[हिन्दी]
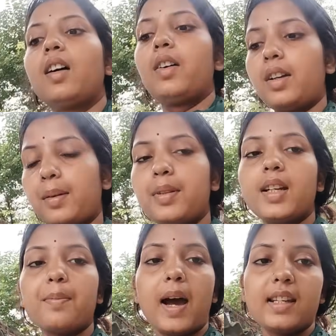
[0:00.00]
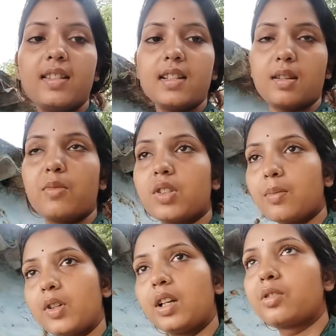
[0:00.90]
और अभी ना बारिश जैसा
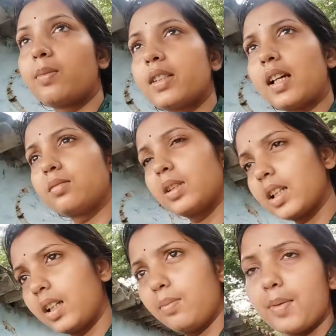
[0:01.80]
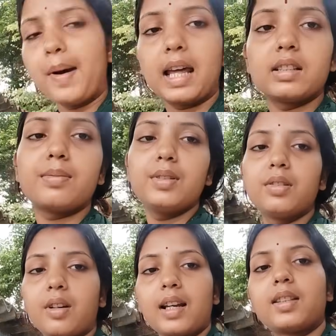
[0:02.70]
मौसम हो रहा है सुबह सात बजे करीब में बारिश भी
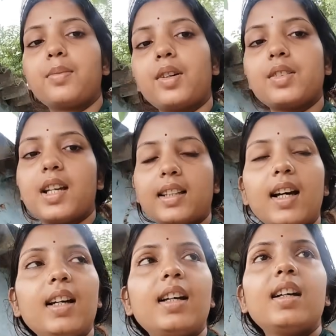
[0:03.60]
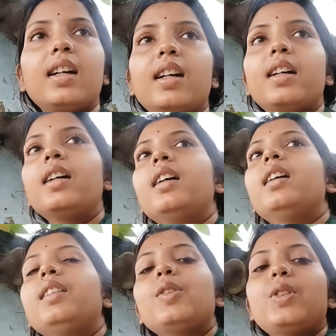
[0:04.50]
हो रहा था बहुत ज़्यादा
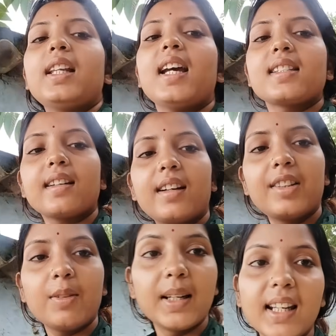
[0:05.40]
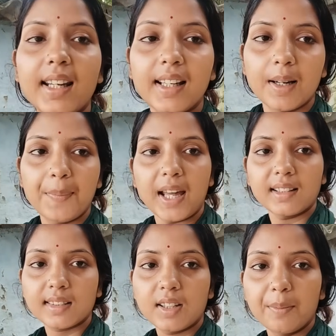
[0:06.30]
तो चलिए ऐसा करते हुए बने रहेगा
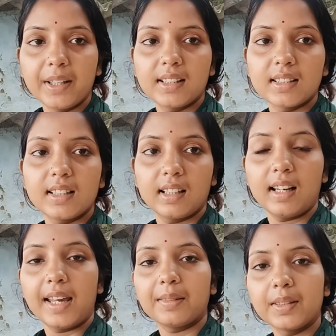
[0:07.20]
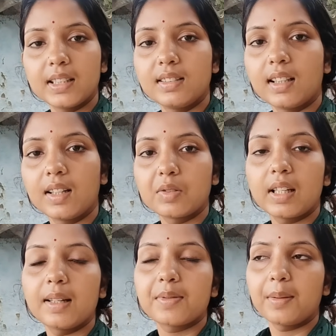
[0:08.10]
प्यारा सा कॉमेंट कीजिएगा लाइक भी कीजिएगा
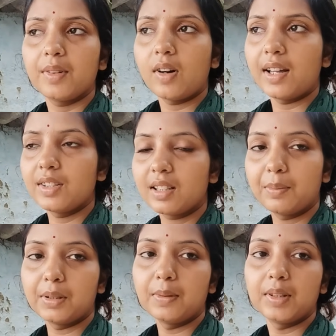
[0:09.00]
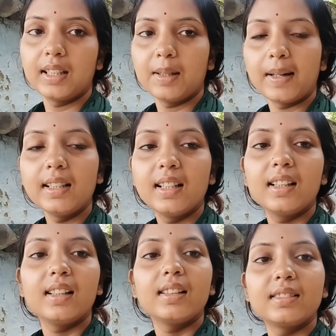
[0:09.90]
उसके लिए सभी को हाथ जोड़ के बहुत बहुत धन्यवाद
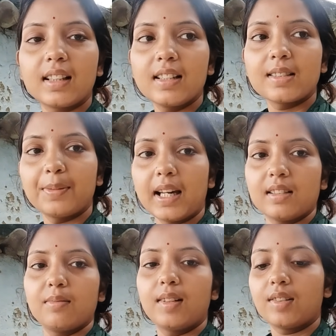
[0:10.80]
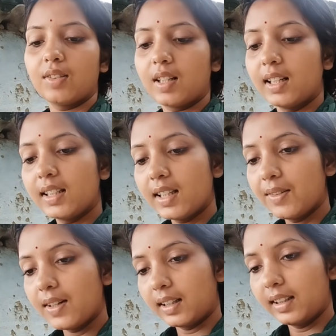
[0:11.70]
चलिए इस प्यारा से ब्लॉग को
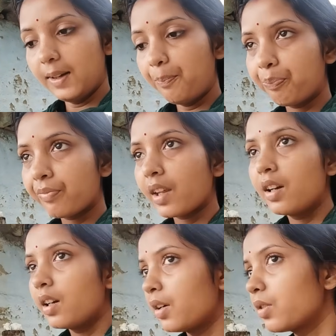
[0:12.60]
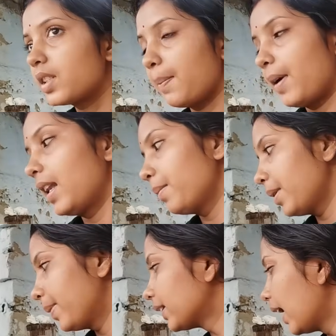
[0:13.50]
कंटिन्यू करते हैं उससे पहले
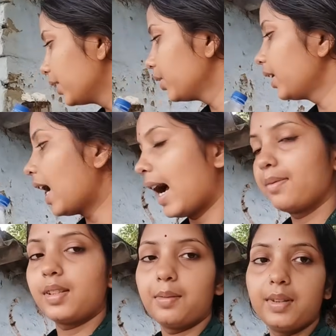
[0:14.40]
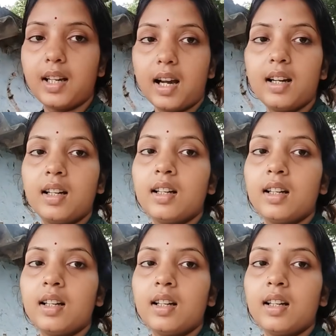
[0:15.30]
मैं बता दूं कि आप सभी का